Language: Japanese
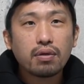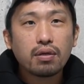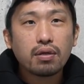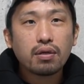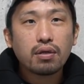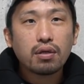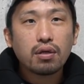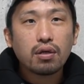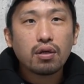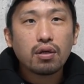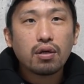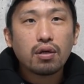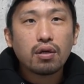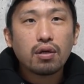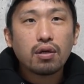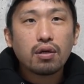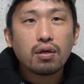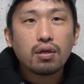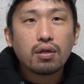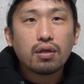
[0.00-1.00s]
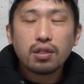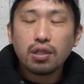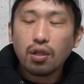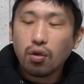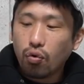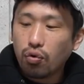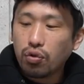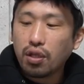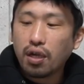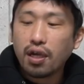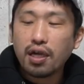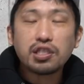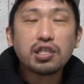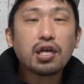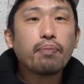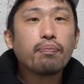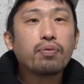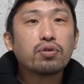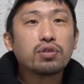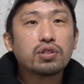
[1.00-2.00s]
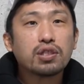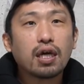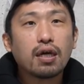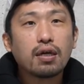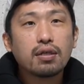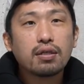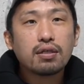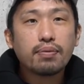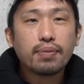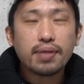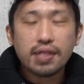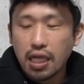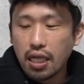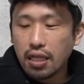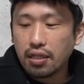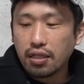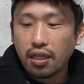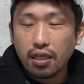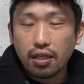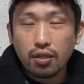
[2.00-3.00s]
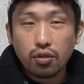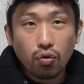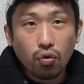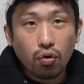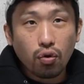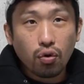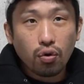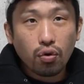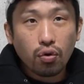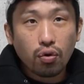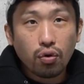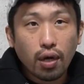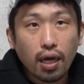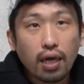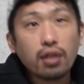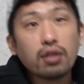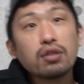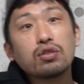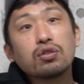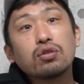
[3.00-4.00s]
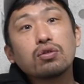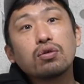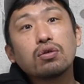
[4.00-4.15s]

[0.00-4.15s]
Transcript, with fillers: はあ、でお互いチャンピオンじゃん、まあ、暫定とあれ